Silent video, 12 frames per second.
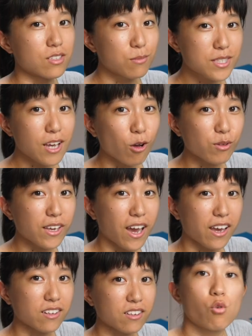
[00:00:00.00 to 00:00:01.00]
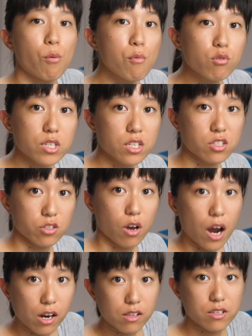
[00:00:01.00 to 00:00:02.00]
是不是超厉害的？我目前使用
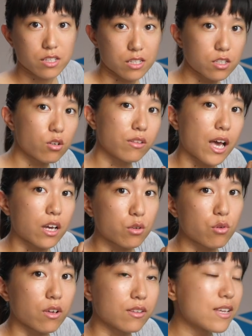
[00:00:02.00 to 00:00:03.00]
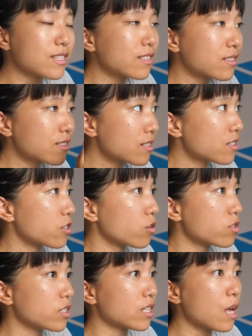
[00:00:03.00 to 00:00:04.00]
Arles 已经有两个月了。那在这使
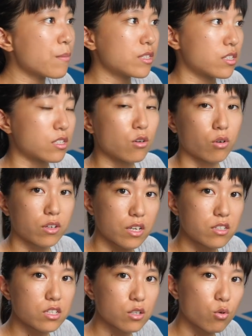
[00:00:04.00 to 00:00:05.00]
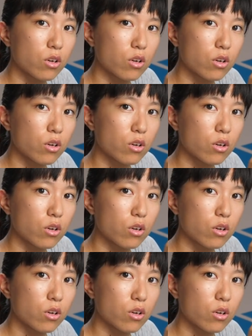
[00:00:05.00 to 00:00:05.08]
用期间，他们其实有更新